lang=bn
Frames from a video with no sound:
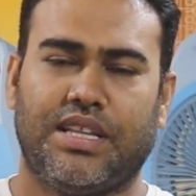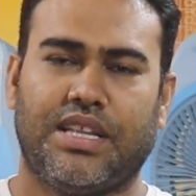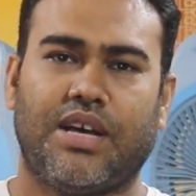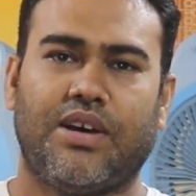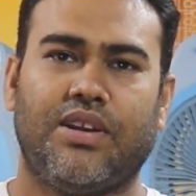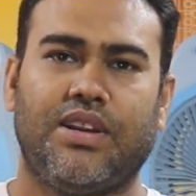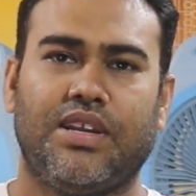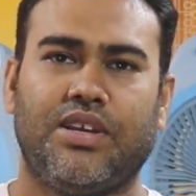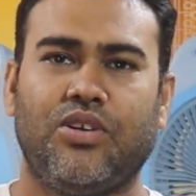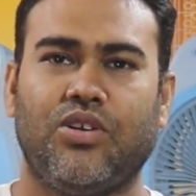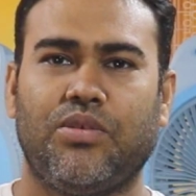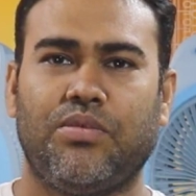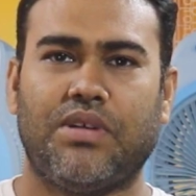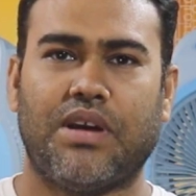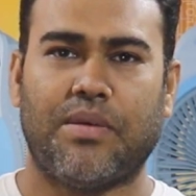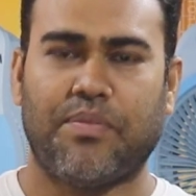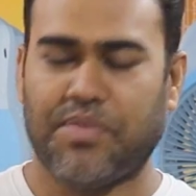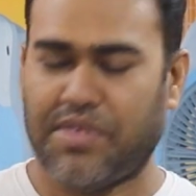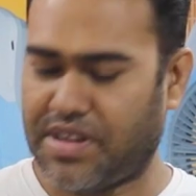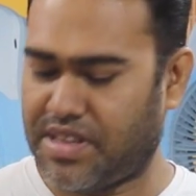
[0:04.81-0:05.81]
তাহলে কি হবে
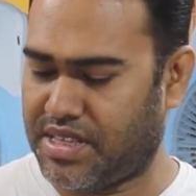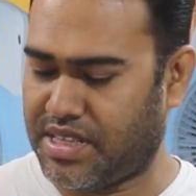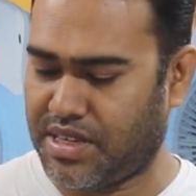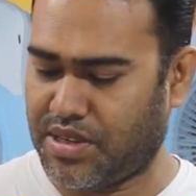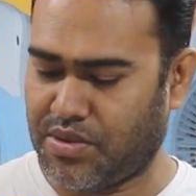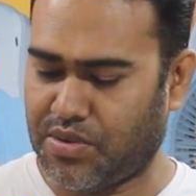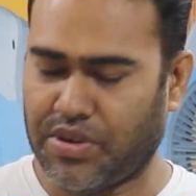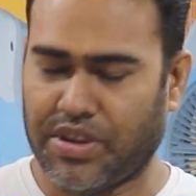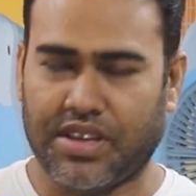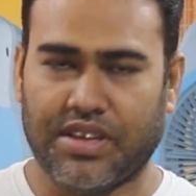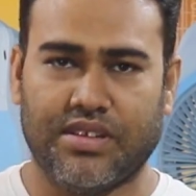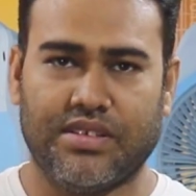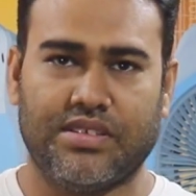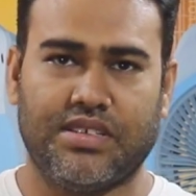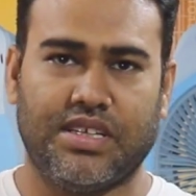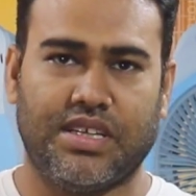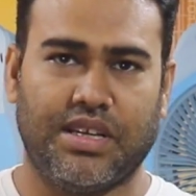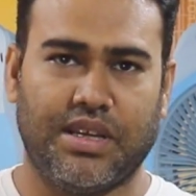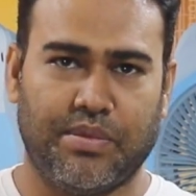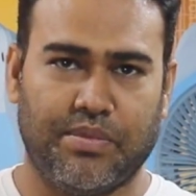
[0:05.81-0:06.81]
আপনাদের ওই
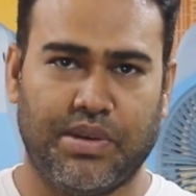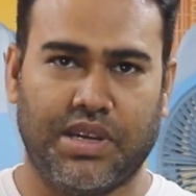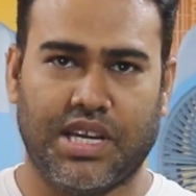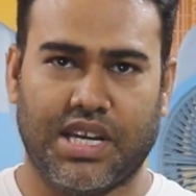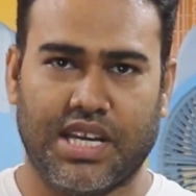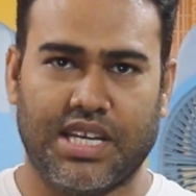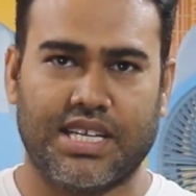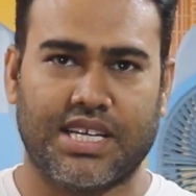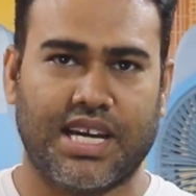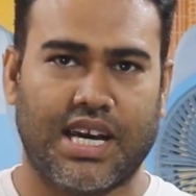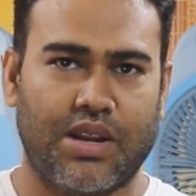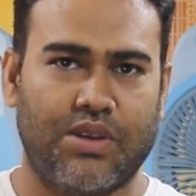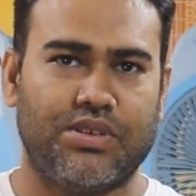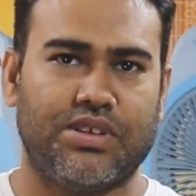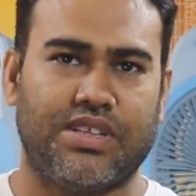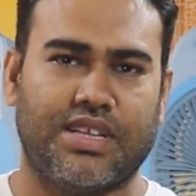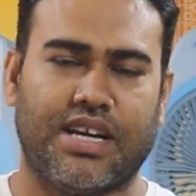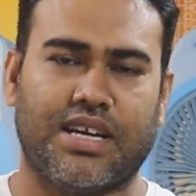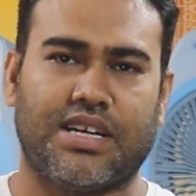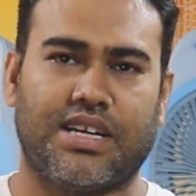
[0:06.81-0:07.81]
যে এখানে যে কালো
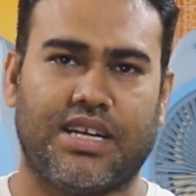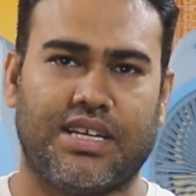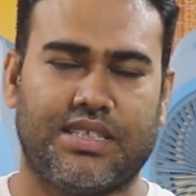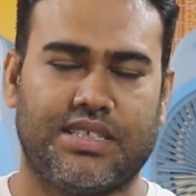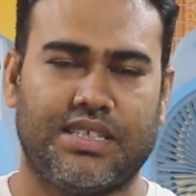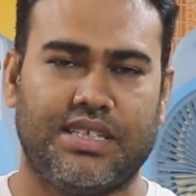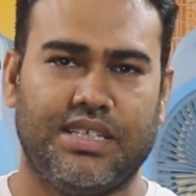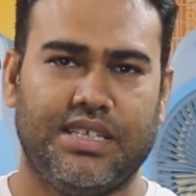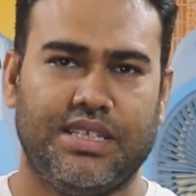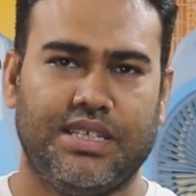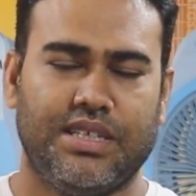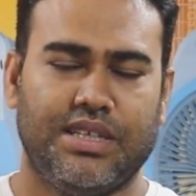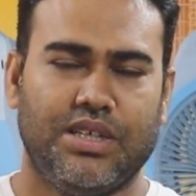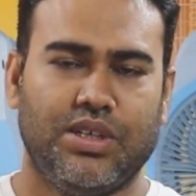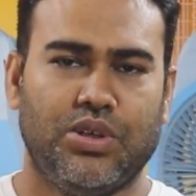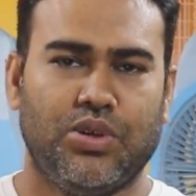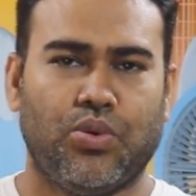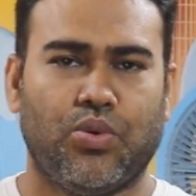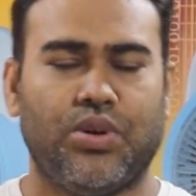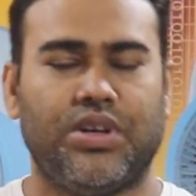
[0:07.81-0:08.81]
যে দাগটা আছে
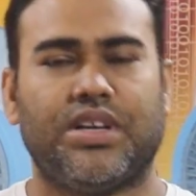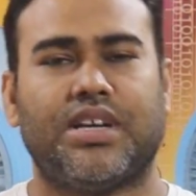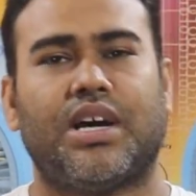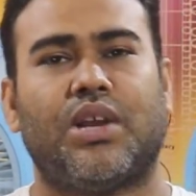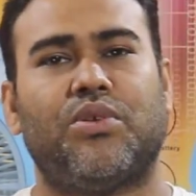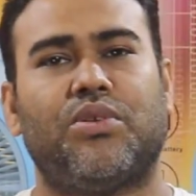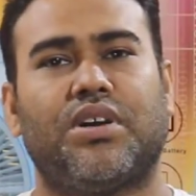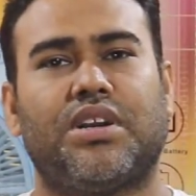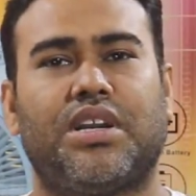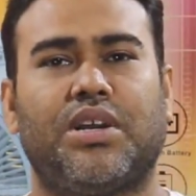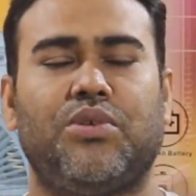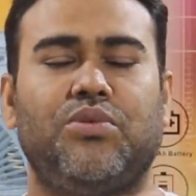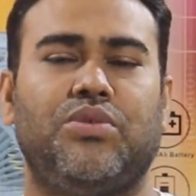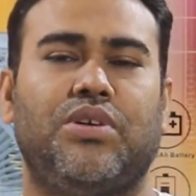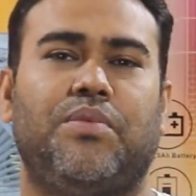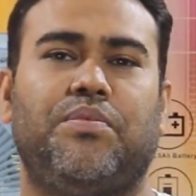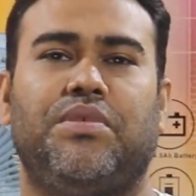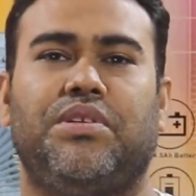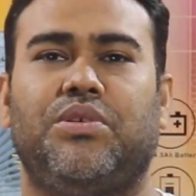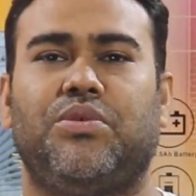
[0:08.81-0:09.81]
ওই কালো দাগটা
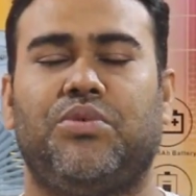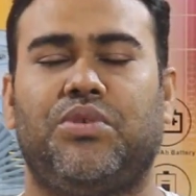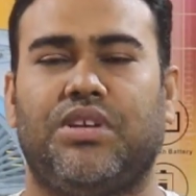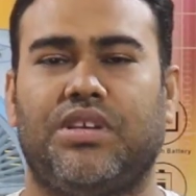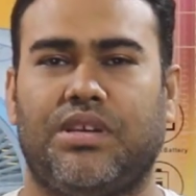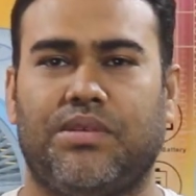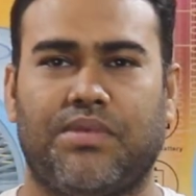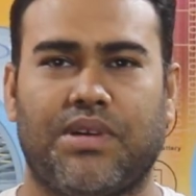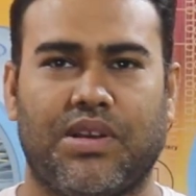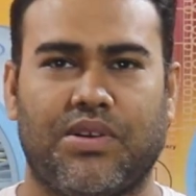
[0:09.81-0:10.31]
কিন্তু আপনাদের উঠে যাবে